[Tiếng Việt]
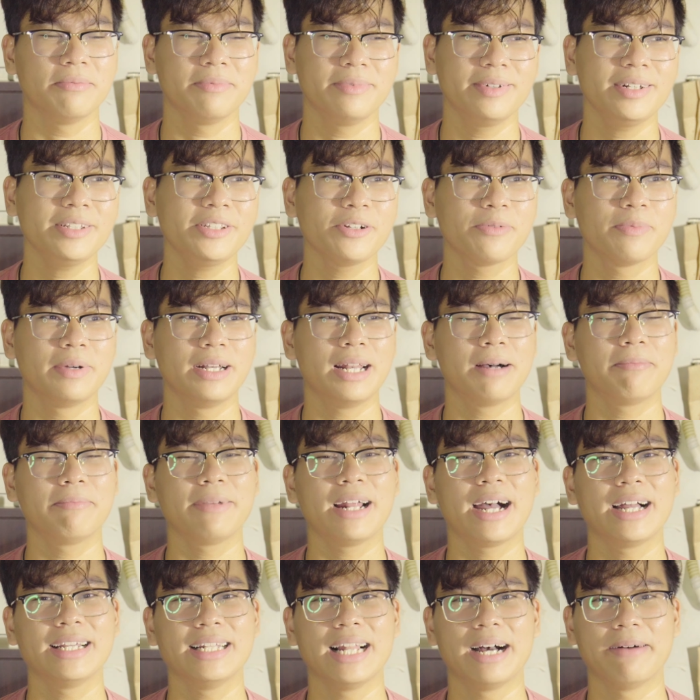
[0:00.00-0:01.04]
Nói chung mình đâm
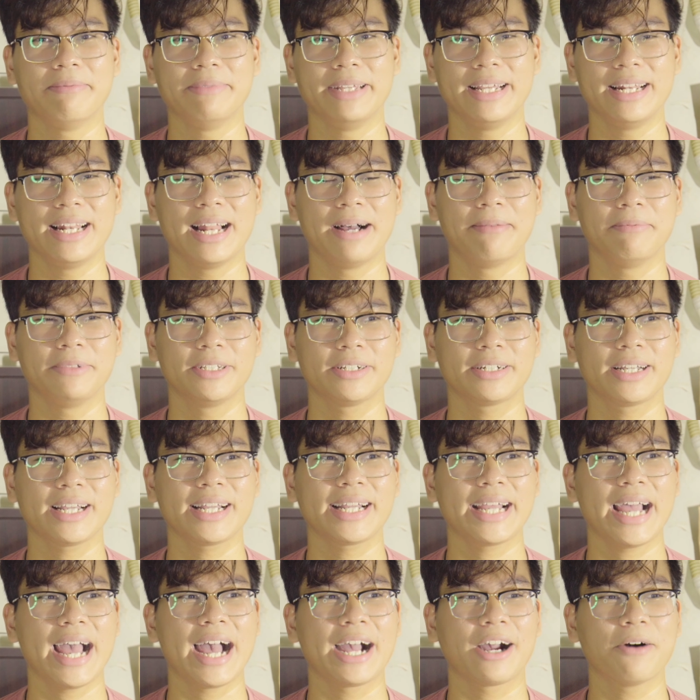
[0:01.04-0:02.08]
ra làm vậy làm cho
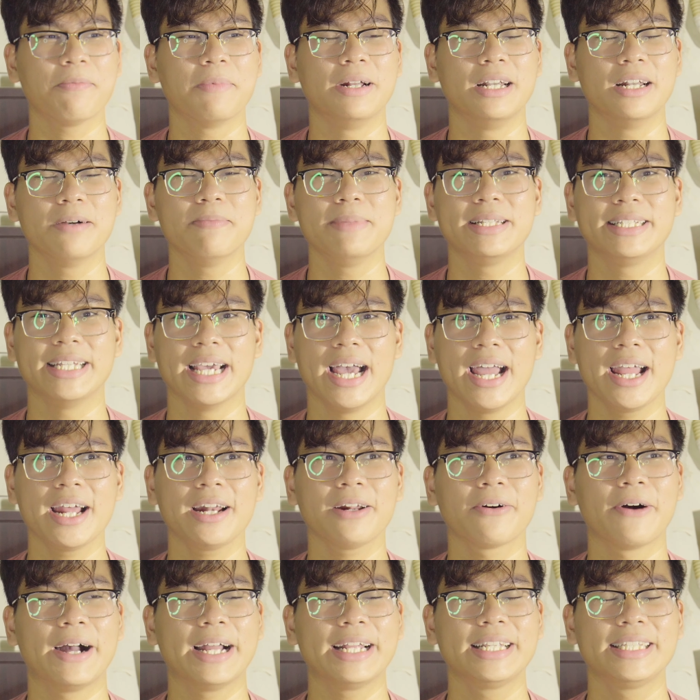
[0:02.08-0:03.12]
cái ca của mình nó bị trễ
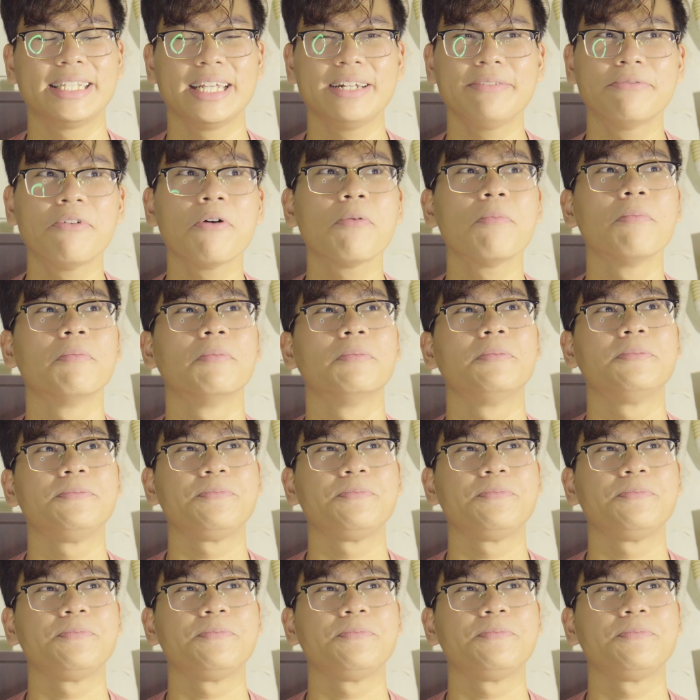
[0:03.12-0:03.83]
hết khoảng 9 phút.